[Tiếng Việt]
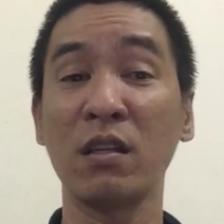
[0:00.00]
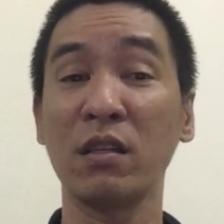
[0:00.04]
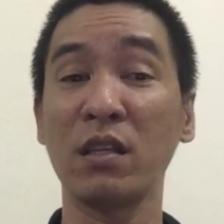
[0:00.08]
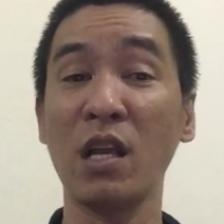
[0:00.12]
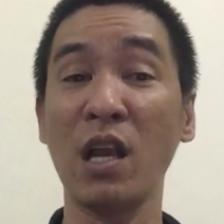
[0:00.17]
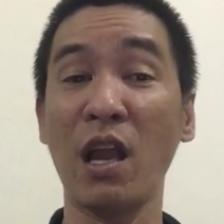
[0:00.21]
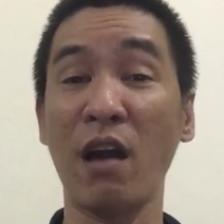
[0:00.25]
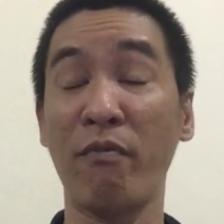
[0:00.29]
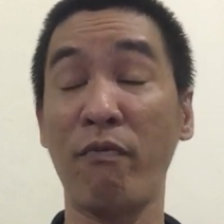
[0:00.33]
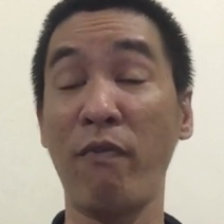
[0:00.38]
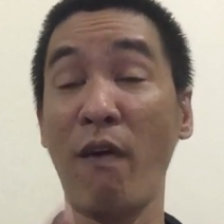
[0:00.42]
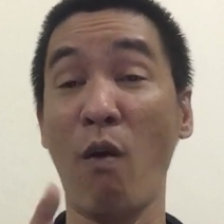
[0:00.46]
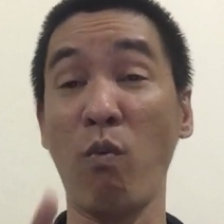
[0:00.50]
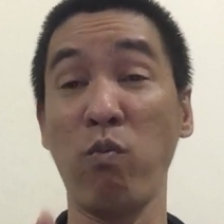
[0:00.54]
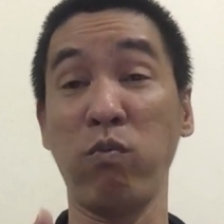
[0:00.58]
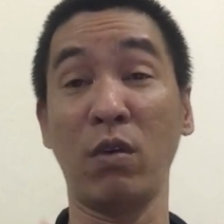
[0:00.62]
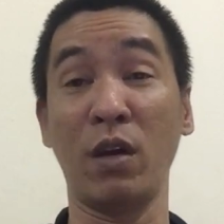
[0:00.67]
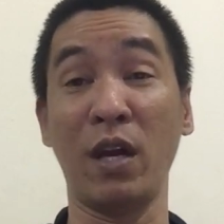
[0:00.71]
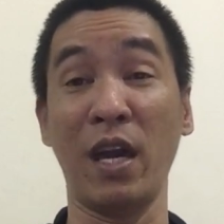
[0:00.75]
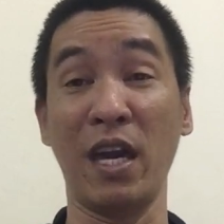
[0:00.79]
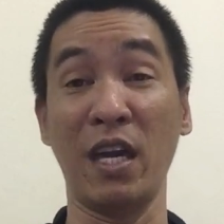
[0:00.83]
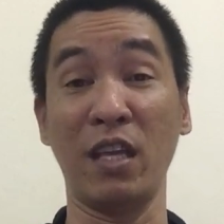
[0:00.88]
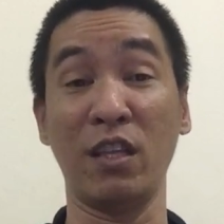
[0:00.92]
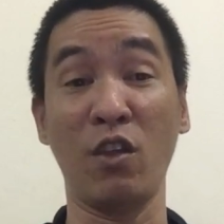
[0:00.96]
tức là
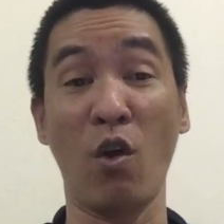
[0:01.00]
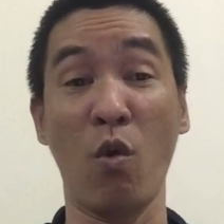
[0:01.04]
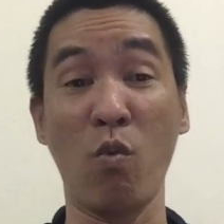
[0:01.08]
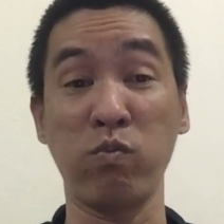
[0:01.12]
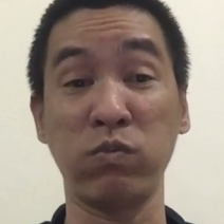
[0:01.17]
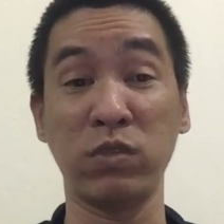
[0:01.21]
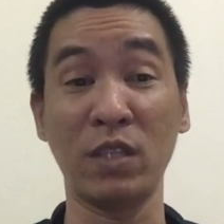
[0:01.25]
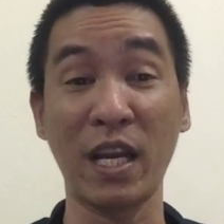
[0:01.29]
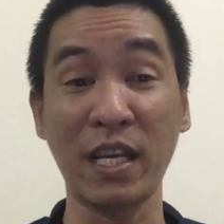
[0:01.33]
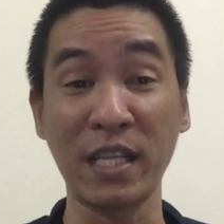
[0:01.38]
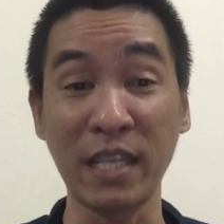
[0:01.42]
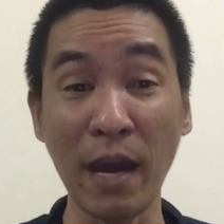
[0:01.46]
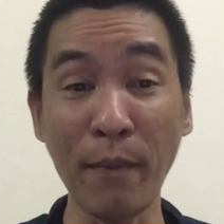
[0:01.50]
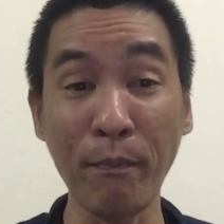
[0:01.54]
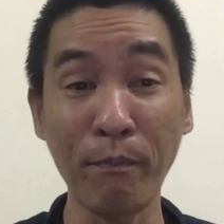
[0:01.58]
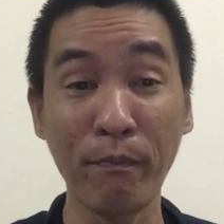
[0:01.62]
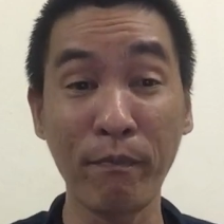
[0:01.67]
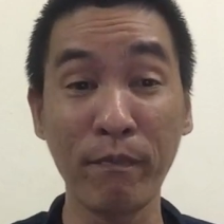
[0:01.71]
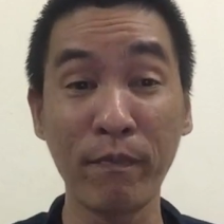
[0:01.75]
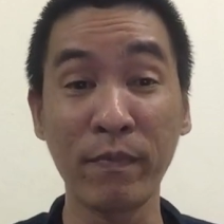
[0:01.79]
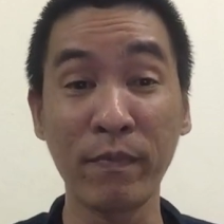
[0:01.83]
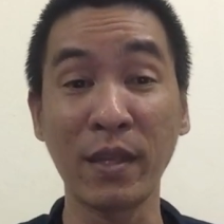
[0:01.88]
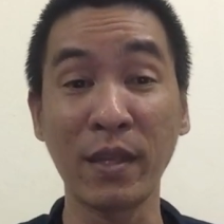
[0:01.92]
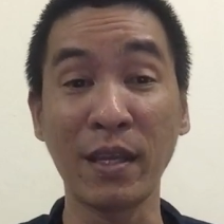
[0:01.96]
phòng kiện tụng tranh chấp
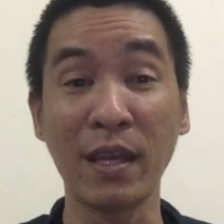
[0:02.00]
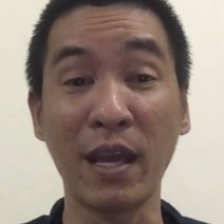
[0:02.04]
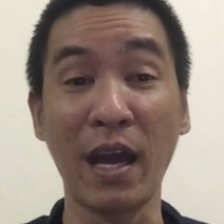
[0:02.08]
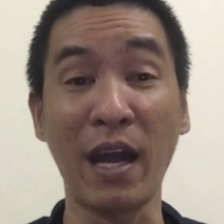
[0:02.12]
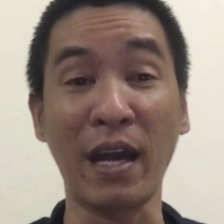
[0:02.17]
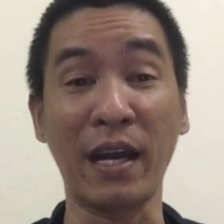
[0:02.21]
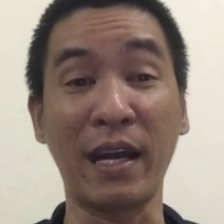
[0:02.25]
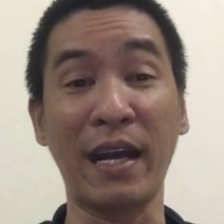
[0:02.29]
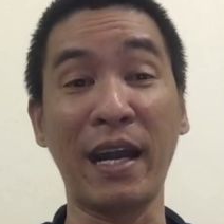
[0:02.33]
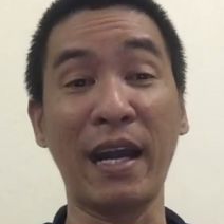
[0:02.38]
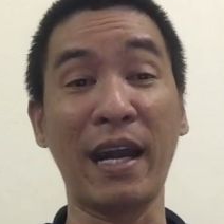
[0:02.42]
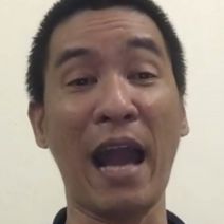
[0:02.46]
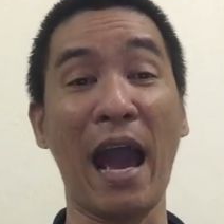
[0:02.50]
à,